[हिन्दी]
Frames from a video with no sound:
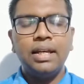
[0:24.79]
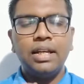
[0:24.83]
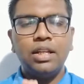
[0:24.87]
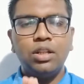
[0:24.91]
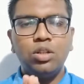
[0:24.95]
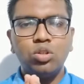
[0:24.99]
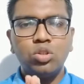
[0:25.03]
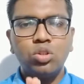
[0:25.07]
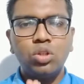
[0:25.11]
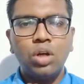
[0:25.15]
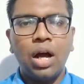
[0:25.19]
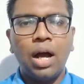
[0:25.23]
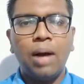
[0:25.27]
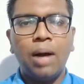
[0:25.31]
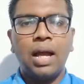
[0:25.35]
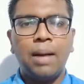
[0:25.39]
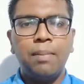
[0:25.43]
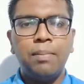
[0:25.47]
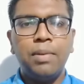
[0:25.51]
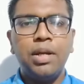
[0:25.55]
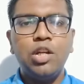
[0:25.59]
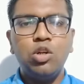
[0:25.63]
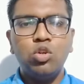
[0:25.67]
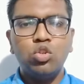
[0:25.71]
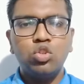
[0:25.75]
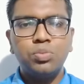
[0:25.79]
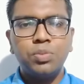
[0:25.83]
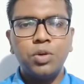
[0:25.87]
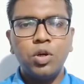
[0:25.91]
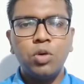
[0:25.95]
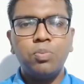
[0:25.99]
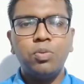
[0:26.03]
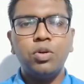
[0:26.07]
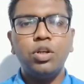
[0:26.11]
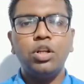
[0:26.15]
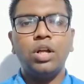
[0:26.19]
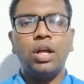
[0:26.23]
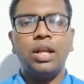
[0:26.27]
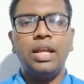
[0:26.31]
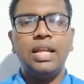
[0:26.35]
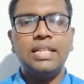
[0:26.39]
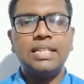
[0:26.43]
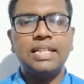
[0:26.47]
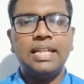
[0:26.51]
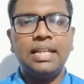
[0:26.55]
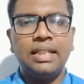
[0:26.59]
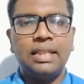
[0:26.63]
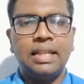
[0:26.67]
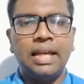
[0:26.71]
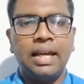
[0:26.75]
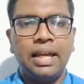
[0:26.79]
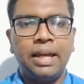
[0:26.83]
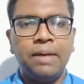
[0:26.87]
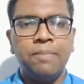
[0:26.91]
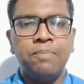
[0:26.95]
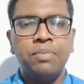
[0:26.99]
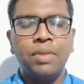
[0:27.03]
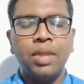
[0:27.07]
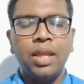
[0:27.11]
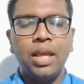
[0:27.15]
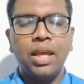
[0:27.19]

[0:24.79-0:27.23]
कि दोस्तों हमारे उस पर ऊपर नॉलेज कितना है